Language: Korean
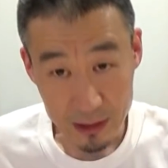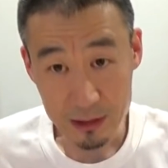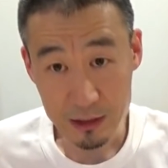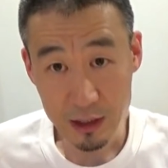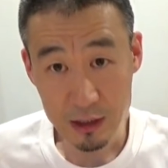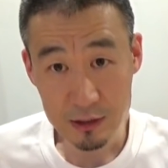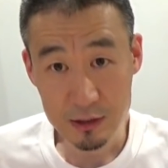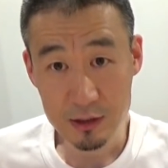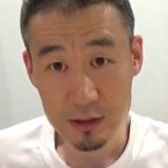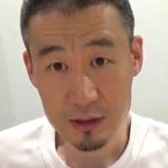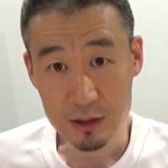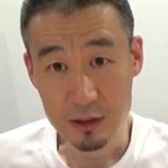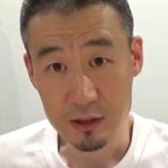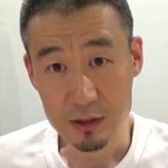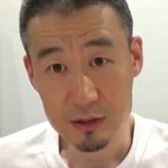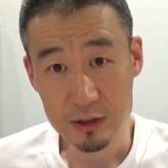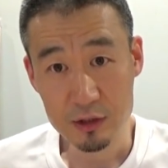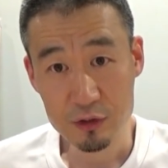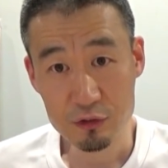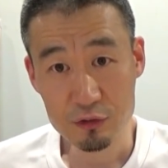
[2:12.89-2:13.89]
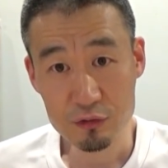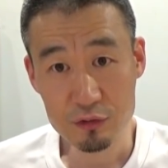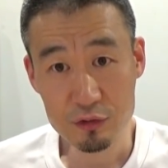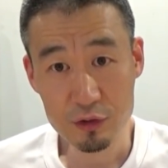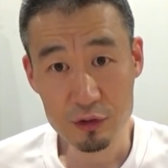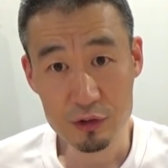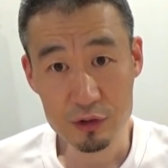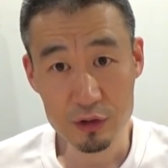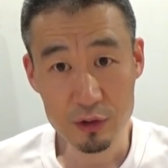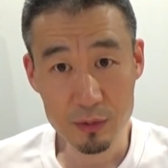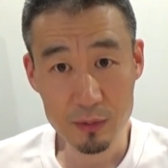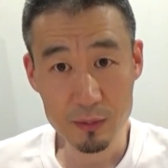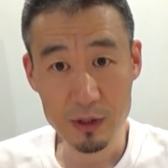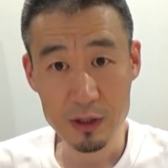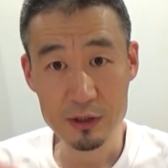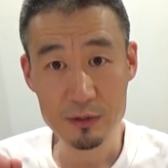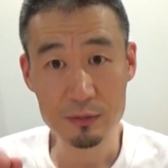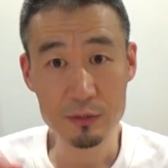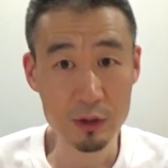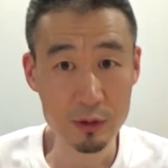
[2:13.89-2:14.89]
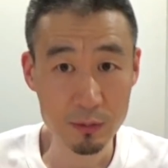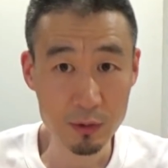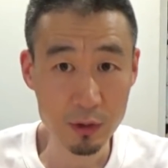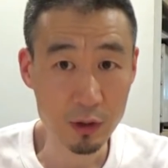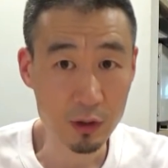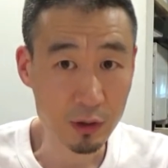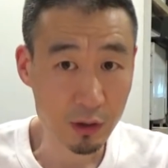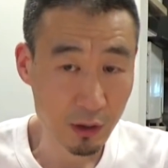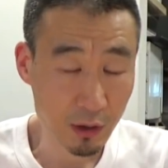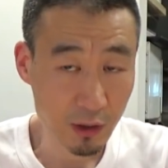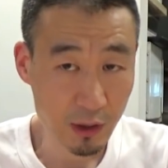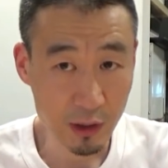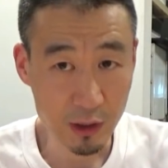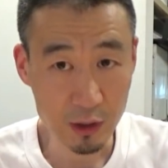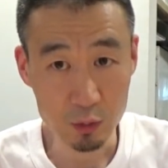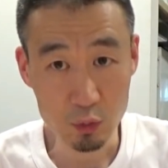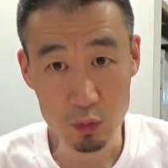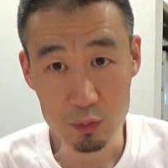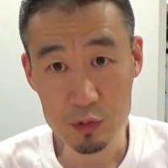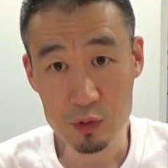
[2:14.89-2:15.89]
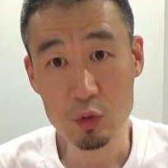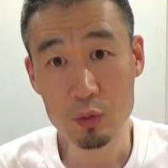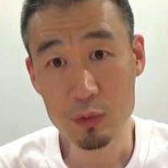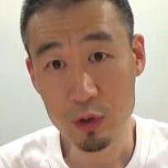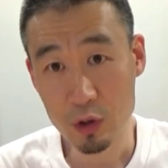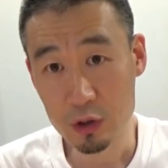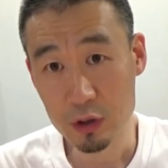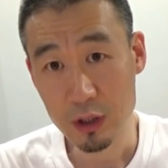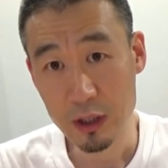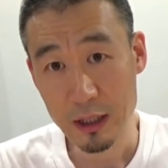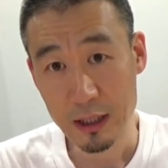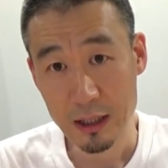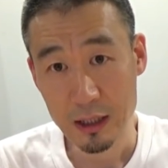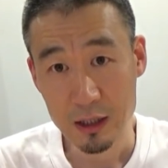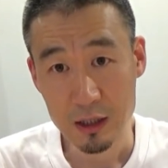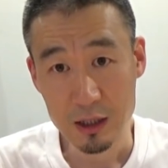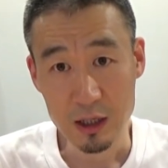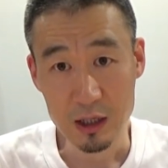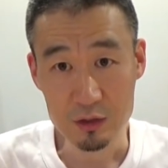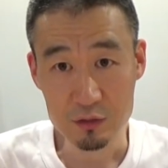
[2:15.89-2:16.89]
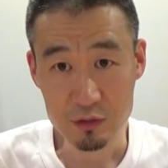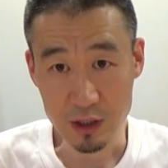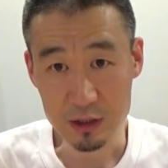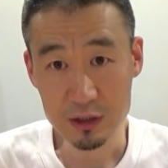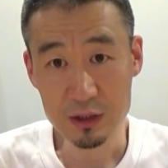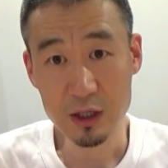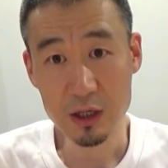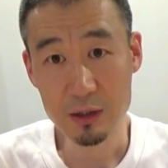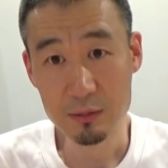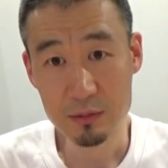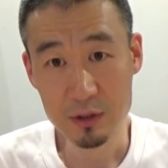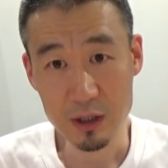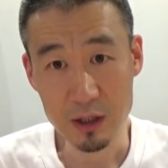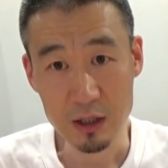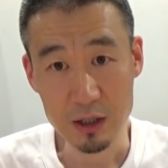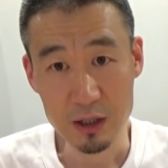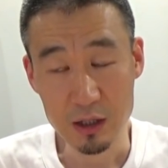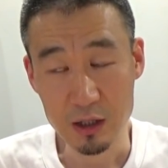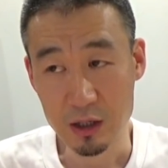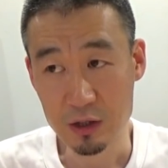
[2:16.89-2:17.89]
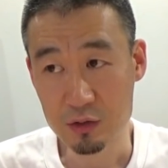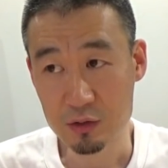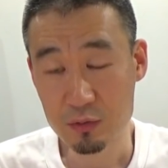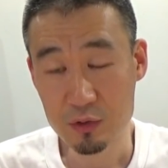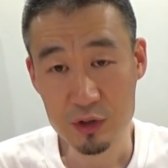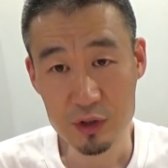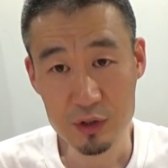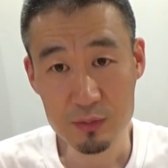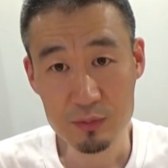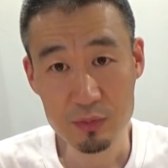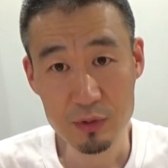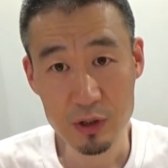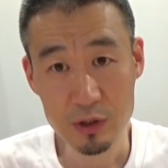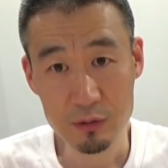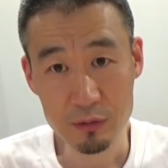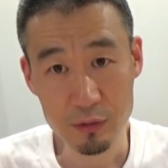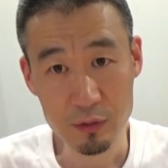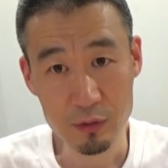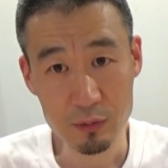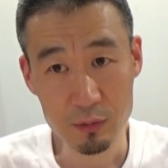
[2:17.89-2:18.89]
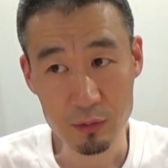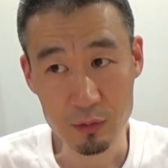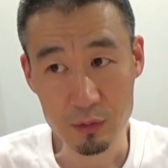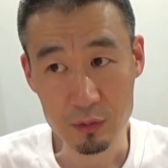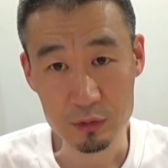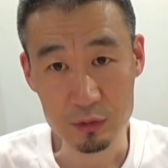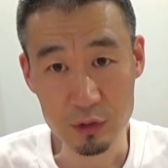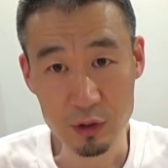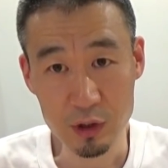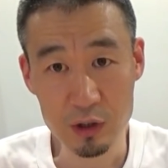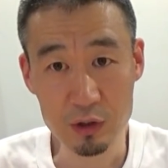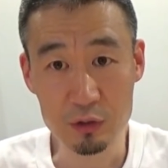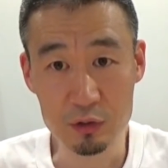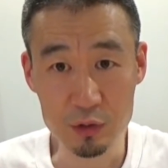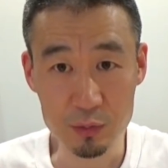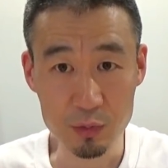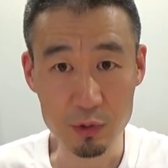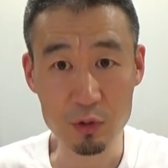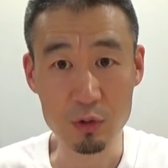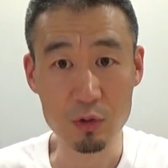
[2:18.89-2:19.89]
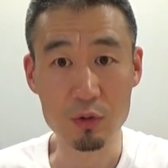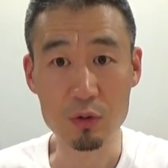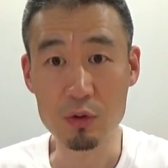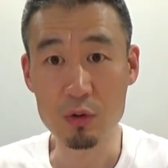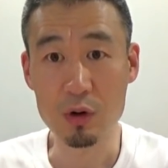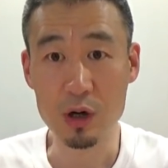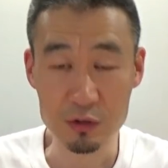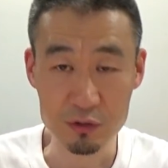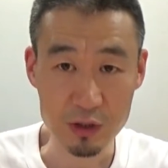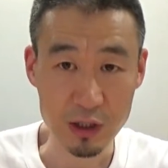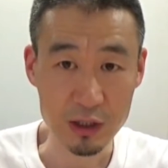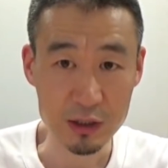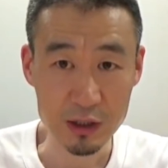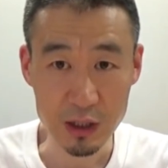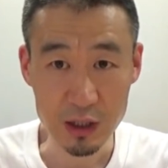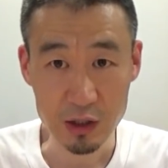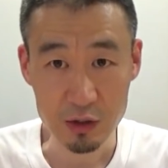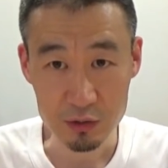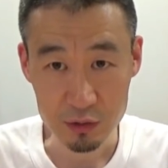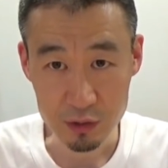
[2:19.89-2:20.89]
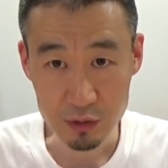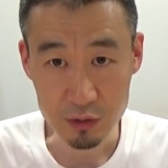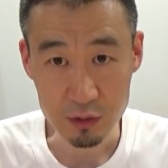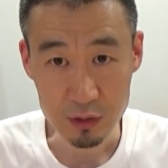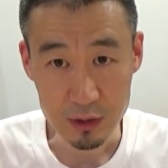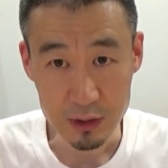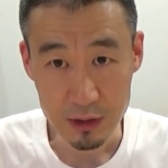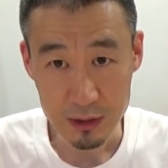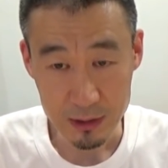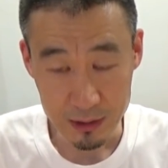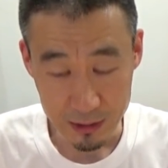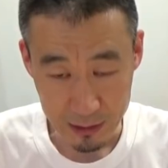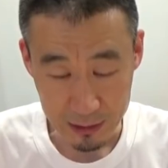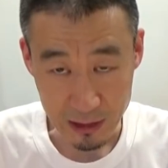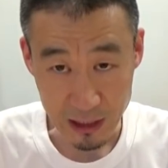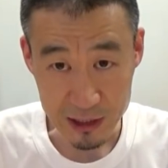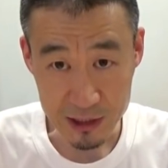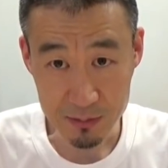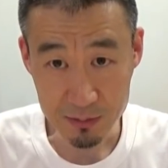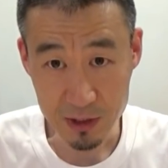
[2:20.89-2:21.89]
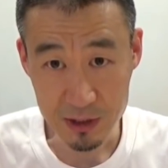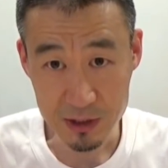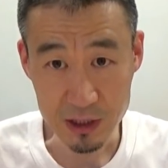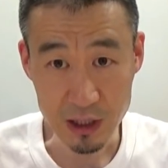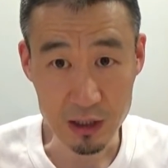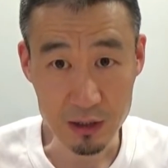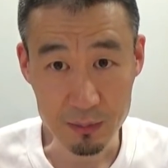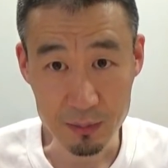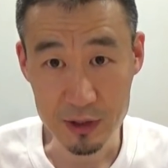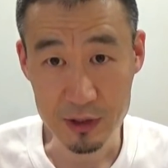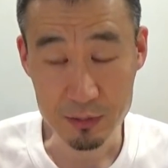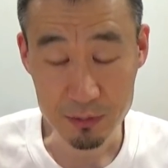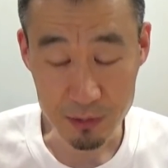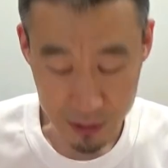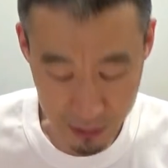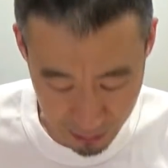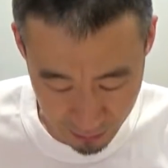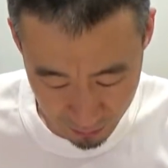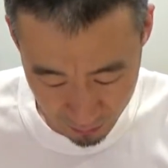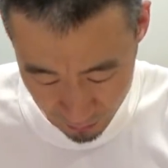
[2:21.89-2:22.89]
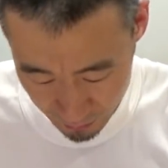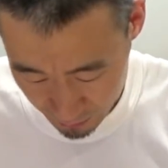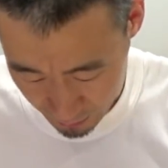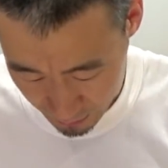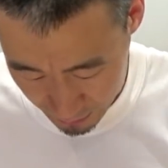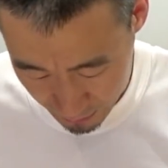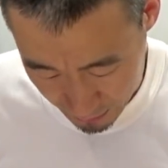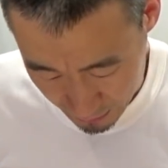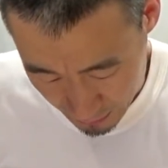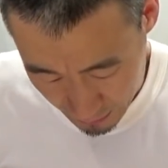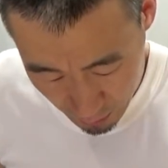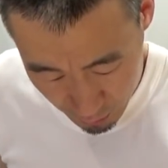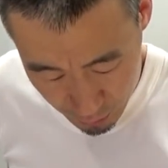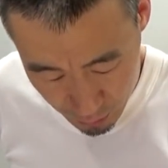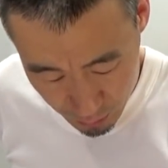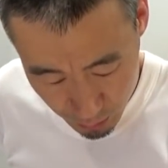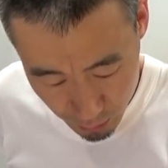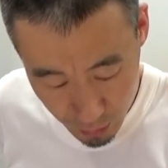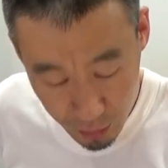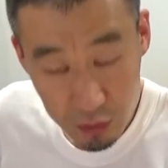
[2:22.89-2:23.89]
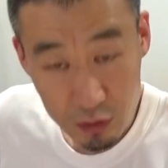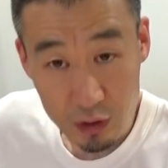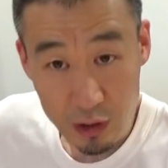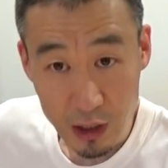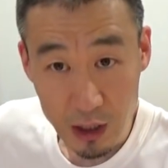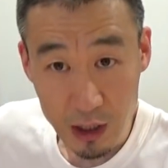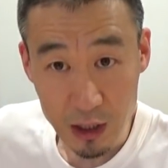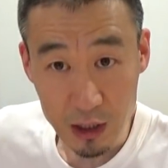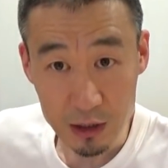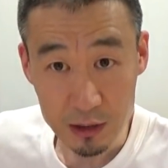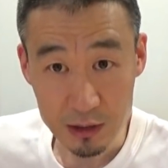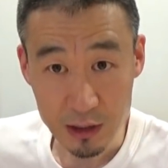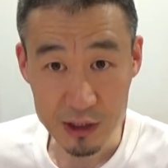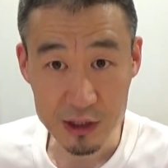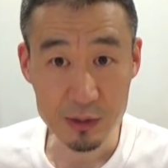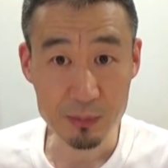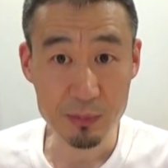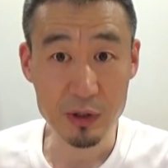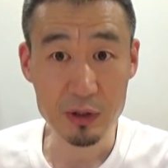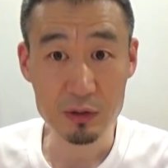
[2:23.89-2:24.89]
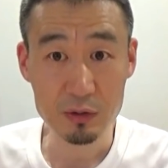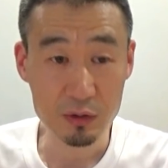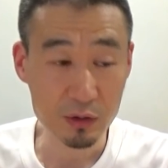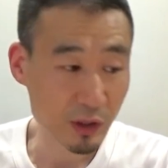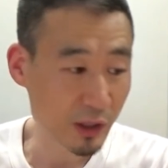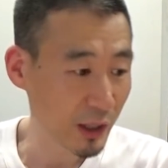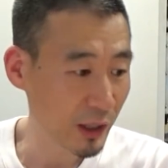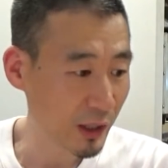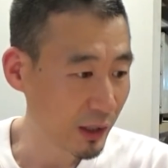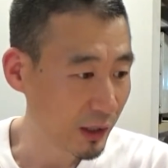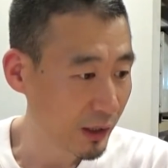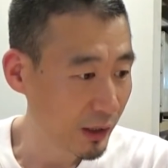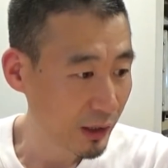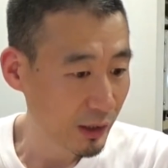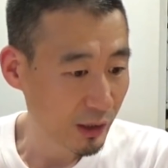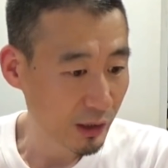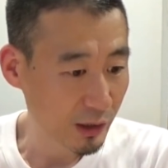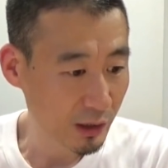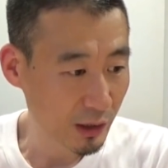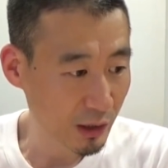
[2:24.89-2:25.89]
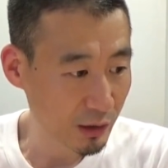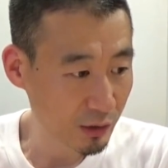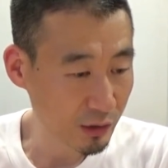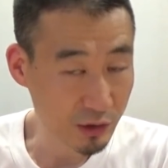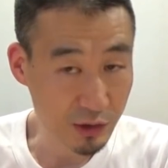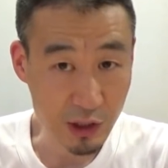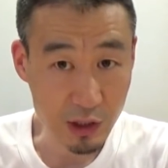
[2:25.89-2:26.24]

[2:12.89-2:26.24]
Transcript: 일단은 제 순서를 처음에 말씀드리면 예, 도미 소면 아주 간단합니다 아주 뭐 심플하고요 뭐 들어가는 것도 별로 없고 아주 간단하거든요 예, 다시만 잘 빼시면 돼요 이게 오늘 포인트가 다시 빼는 건데 일단은